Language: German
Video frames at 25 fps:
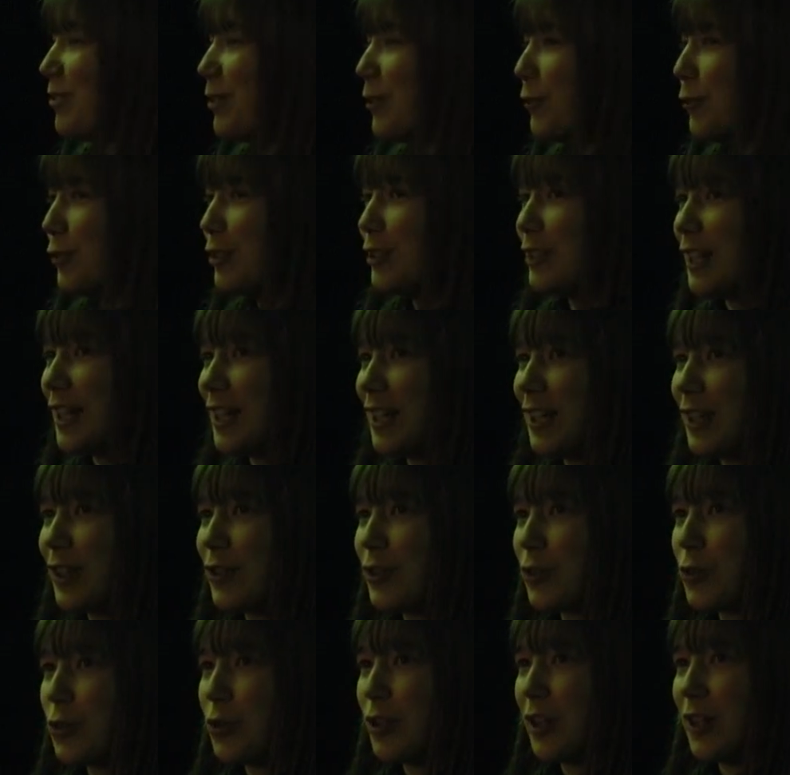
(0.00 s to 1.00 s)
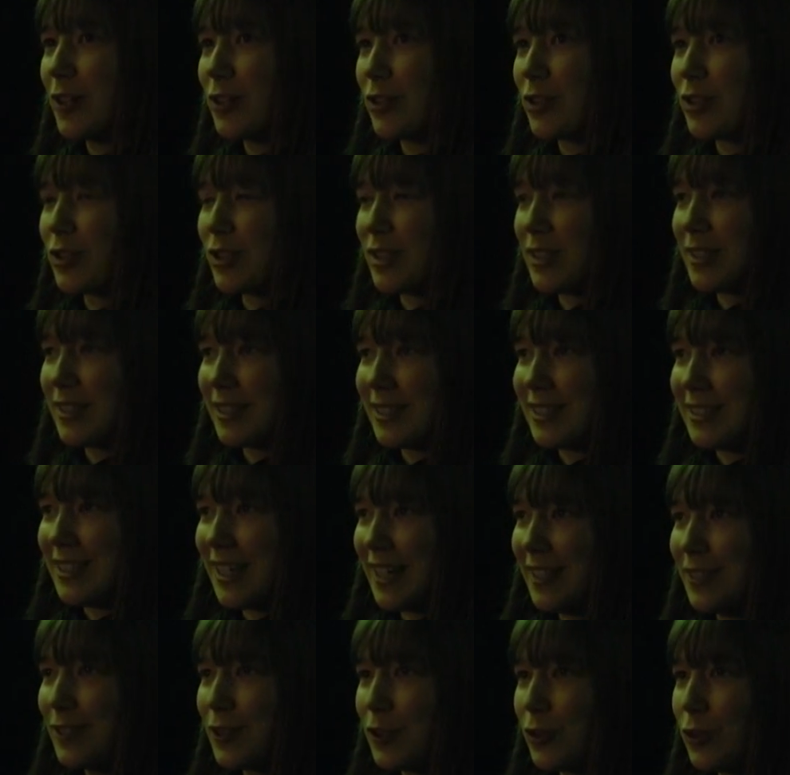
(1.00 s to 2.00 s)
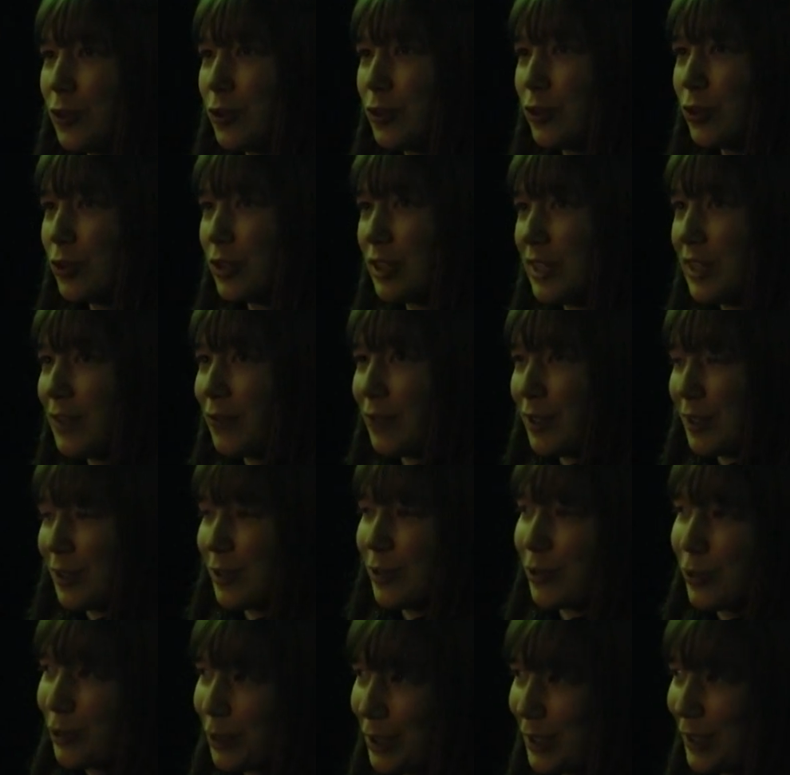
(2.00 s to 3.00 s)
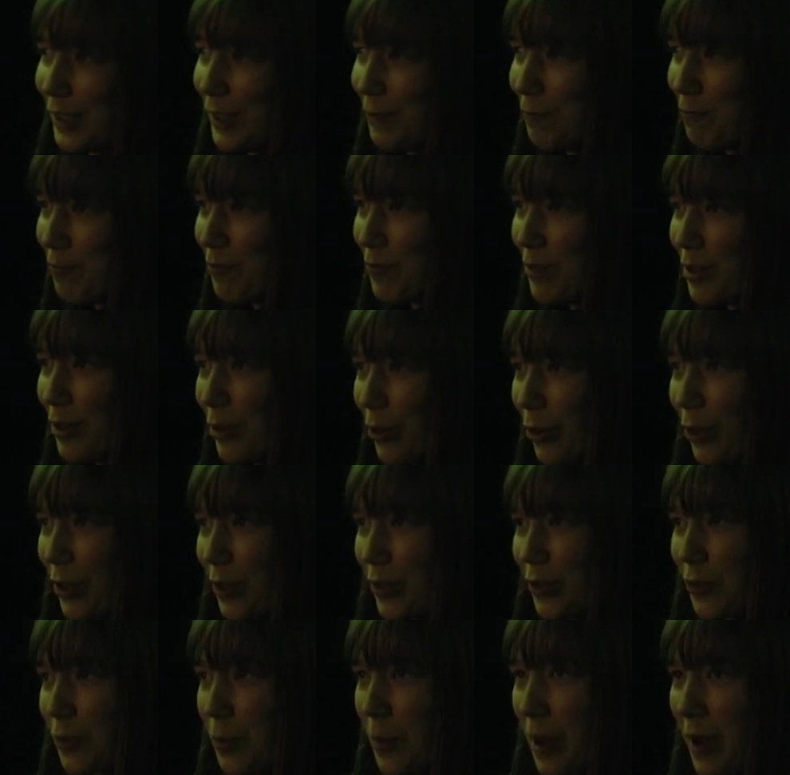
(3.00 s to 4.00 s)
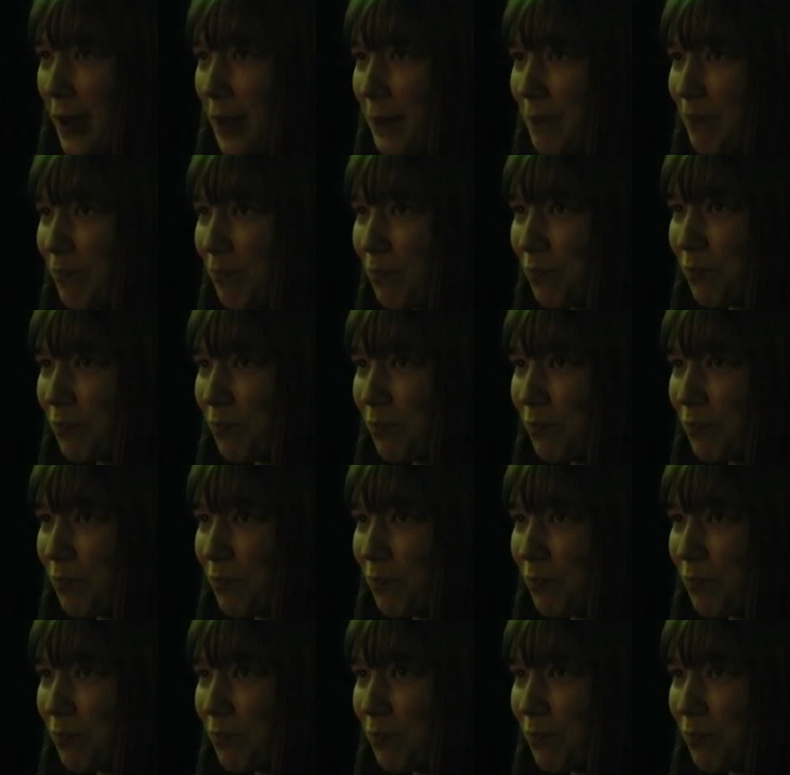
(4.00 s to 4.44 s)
ich finde es eigentlich ganz gut. Also es ist interessant so zu sehen, was so die Leute so machen.